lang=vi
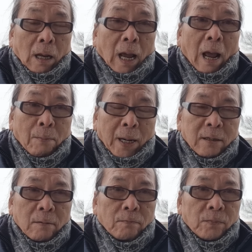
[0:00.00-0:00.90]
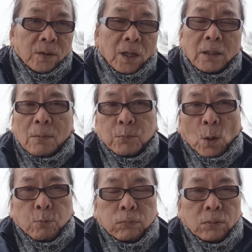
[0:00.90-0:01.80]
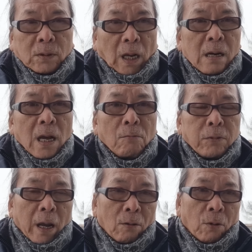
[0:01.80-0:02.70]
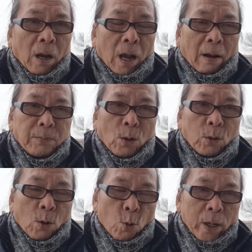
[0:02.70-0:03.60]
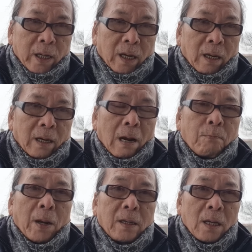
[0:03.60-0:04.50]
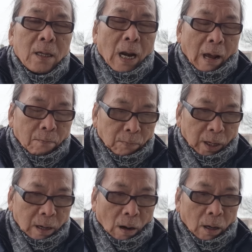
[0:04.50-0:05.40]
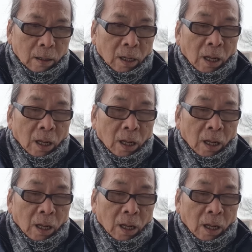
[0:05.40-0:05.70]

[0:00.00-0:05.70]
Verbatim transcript: Hamas sẽ tiếp tục tấn công vào hạm đội của Hoa Kỳ, đặc biệt nhất là Biển Đỏ.